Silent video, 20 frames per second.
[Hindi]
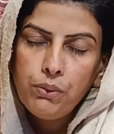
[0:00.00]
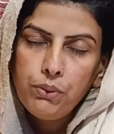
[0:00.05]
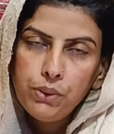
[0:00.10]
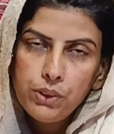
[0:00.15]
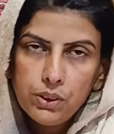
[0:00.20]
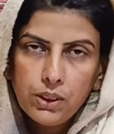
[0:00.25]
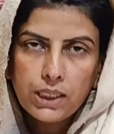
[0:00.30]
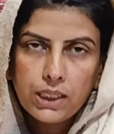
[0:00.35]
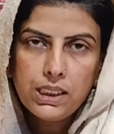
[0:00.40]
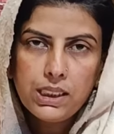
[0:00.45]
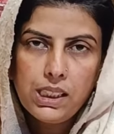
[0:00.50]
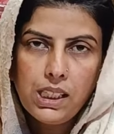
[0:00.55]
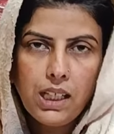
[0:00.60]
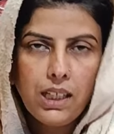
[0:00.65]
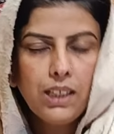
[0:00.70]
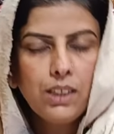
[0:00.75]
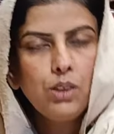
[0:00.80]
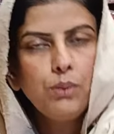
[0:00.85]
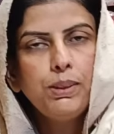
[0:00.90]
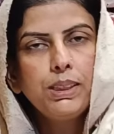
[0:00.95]
वीडियो अच्छी
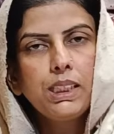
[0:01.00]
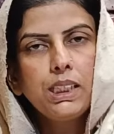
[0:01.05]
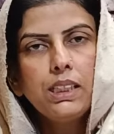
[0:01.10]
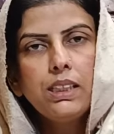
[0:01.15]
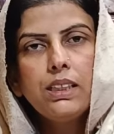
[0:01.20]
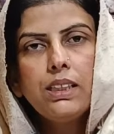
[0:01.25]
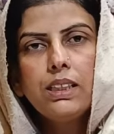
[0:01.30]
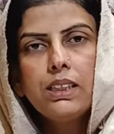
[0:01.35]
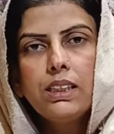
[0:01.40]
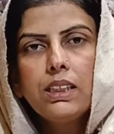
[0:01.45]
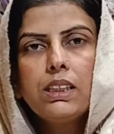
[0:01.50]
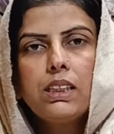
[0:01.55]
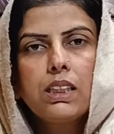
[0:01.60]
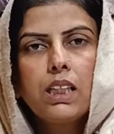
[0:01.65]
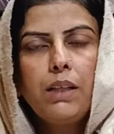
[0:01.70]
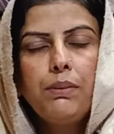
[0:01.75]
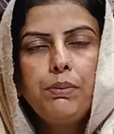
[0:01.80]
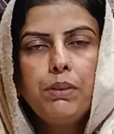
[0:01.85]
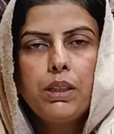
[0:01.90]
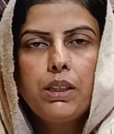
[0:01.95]
लगे तो भाई चैनल
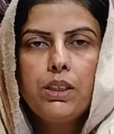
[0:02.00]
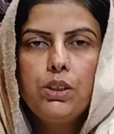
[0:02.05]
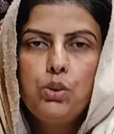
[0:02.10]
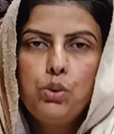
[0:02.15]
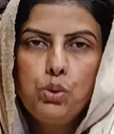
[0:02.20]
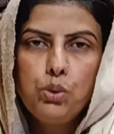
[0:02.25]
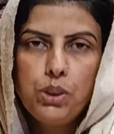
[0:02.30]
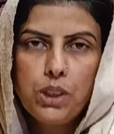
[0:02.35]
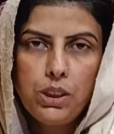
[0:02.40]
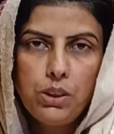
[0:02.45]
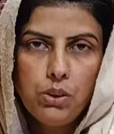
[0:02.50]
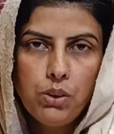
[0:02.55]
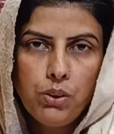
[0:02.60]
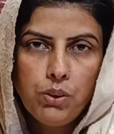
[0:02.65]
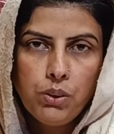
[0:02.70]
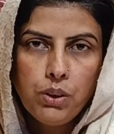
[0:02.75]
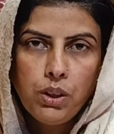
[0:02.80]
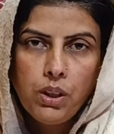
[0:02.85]
सब्सक्राइब करके जरूर जाइयो